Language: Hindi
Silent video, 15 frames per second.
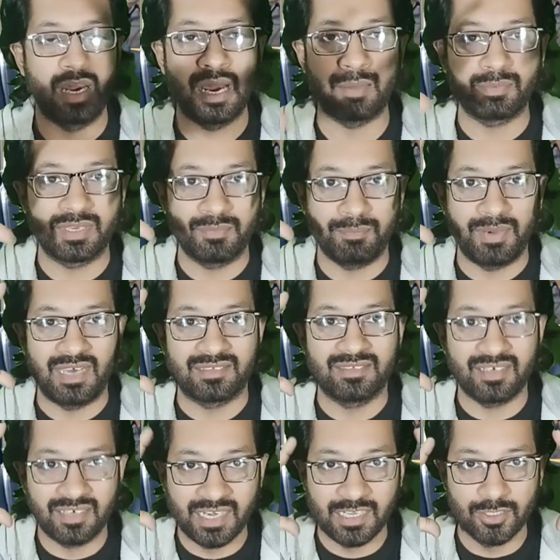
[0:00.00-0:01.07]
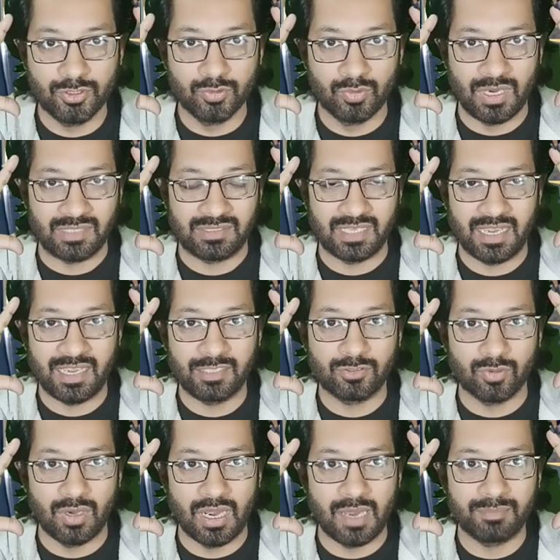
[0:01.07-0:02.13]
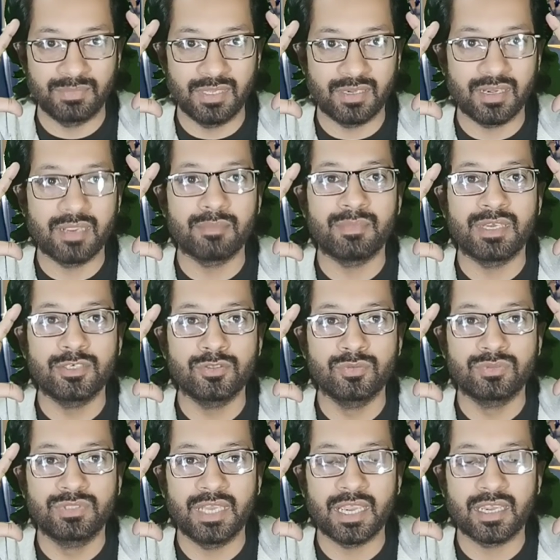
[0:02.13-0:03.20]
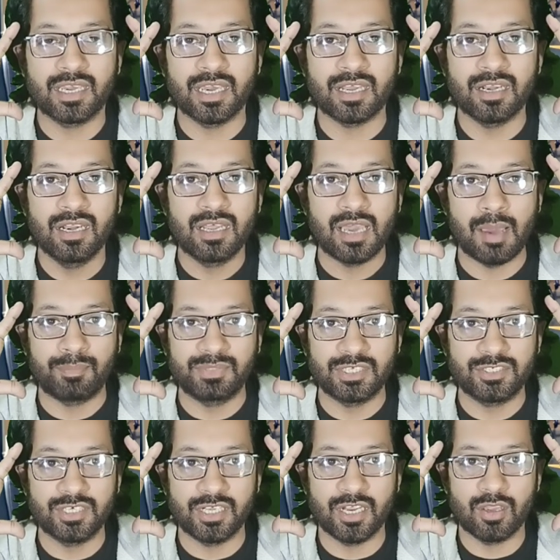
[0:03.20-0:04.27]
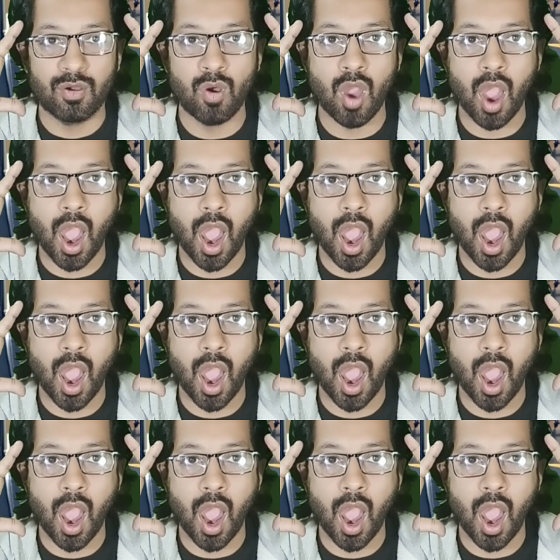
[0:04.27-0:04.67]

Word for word: आपके पास रिंग यू आता है तो आपने रिंग में यू देखकर अपने चेहरे को